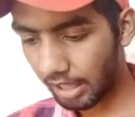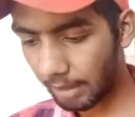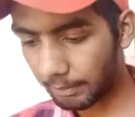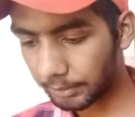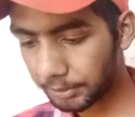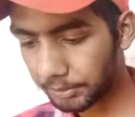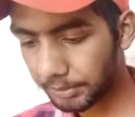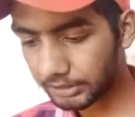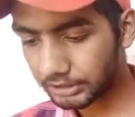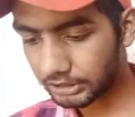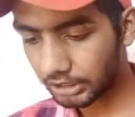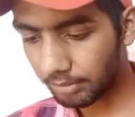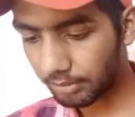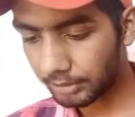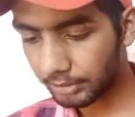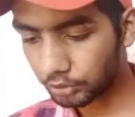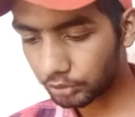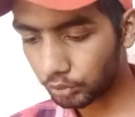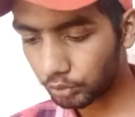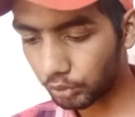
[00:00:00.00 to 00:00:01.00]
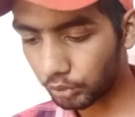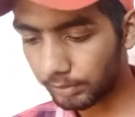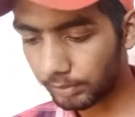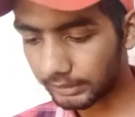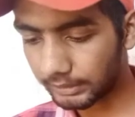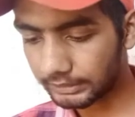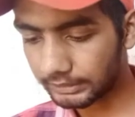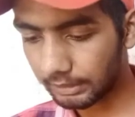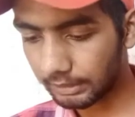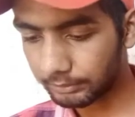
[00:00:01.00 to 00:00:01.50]
आपके पास कम है तो कोई
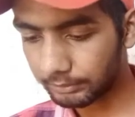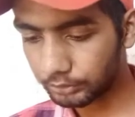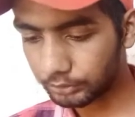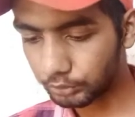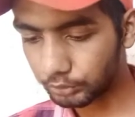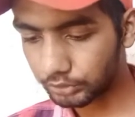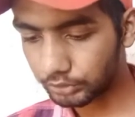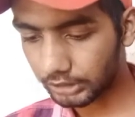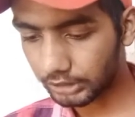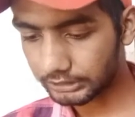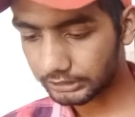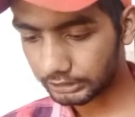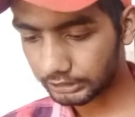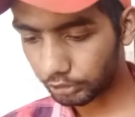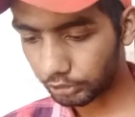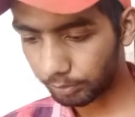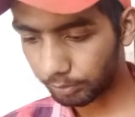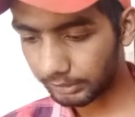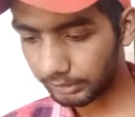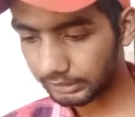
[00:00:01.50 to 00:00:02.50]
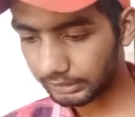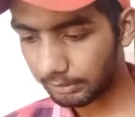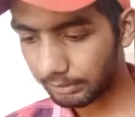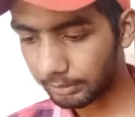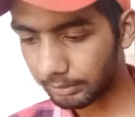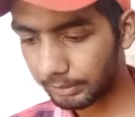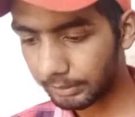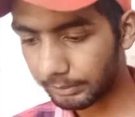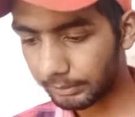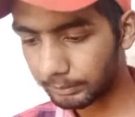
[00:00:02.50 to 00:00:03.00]
बात नहीं आप यूज़ कर सकते हो बट यहाँ
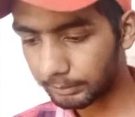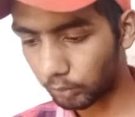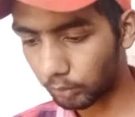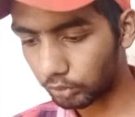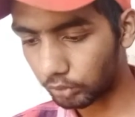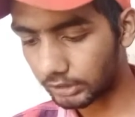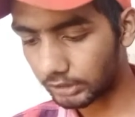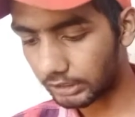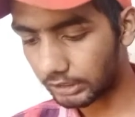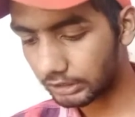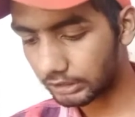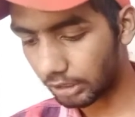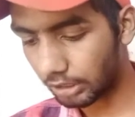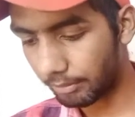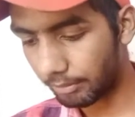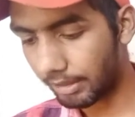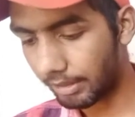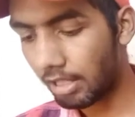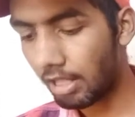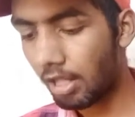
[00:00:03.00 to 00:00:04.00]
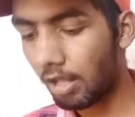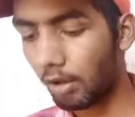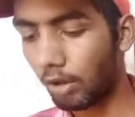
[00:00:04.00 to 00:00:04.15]
पे मेरे पास बहुत ज़्यादा कम है